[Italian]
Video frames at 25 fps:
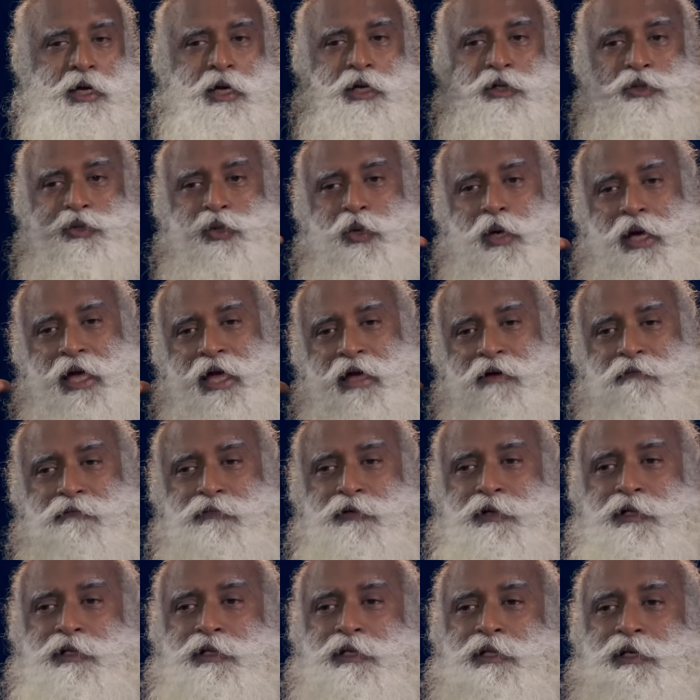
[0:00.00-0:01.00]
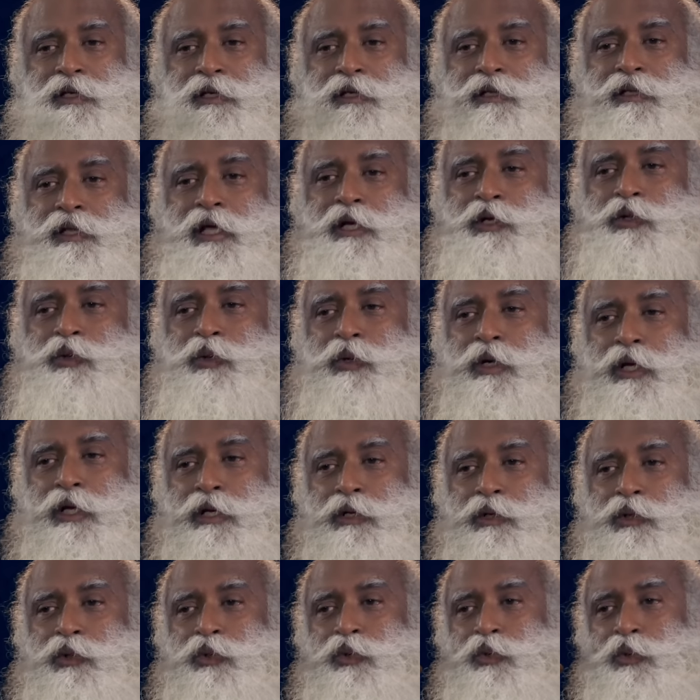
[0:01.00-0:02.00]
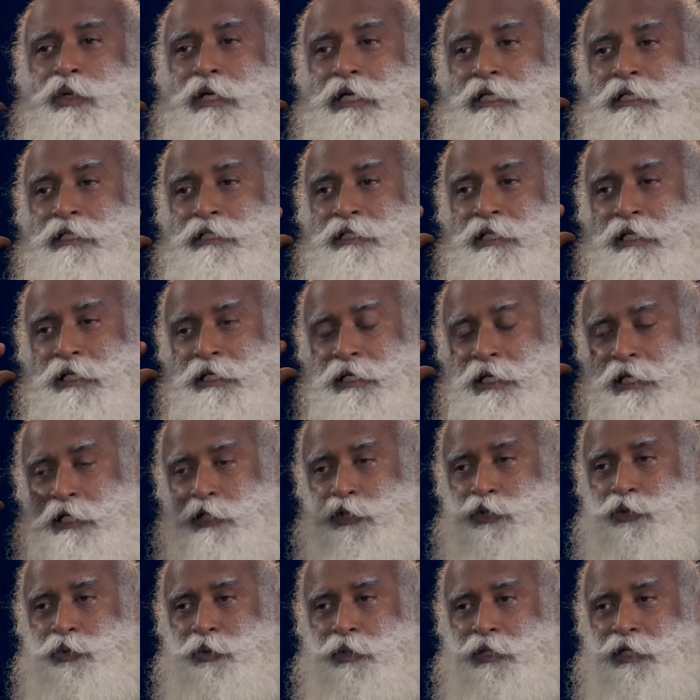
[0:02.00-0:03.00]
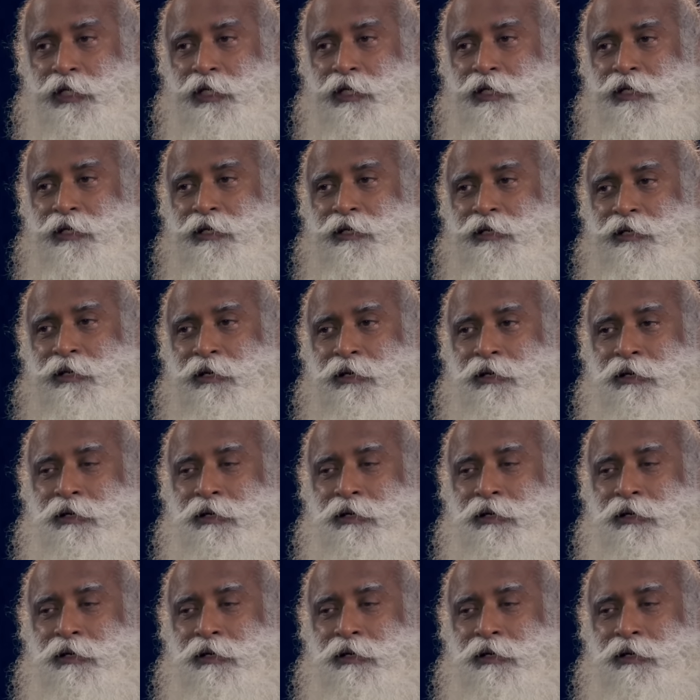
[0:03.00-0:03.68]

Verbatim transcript: Quindi tutto quello che puoi fare intellettualmente